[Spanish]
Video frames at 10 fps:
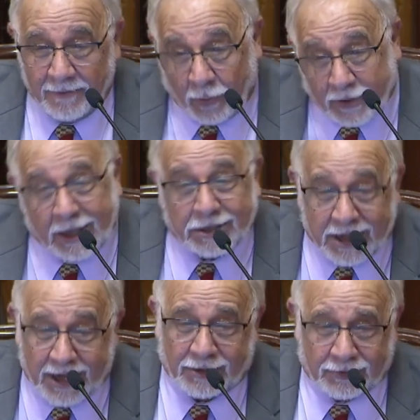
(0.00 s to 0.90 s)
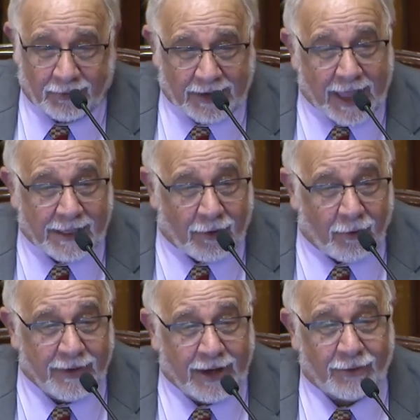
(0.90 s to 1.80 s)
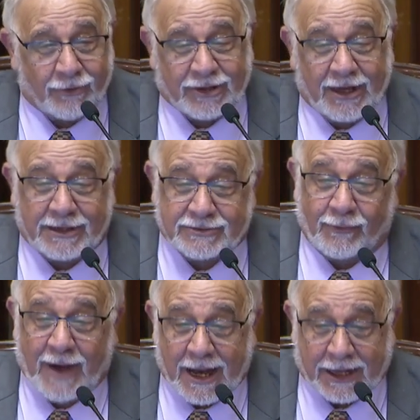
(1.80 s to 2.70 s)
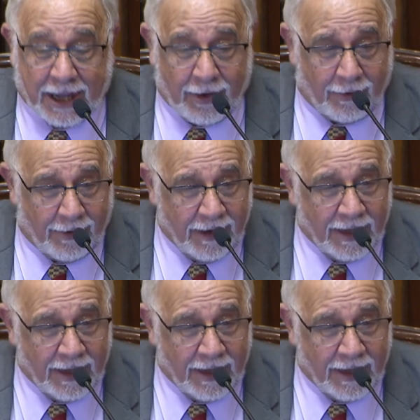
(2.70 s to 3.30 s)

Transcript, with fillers: Porque es cierto, cada gobierno tiene su blanqueo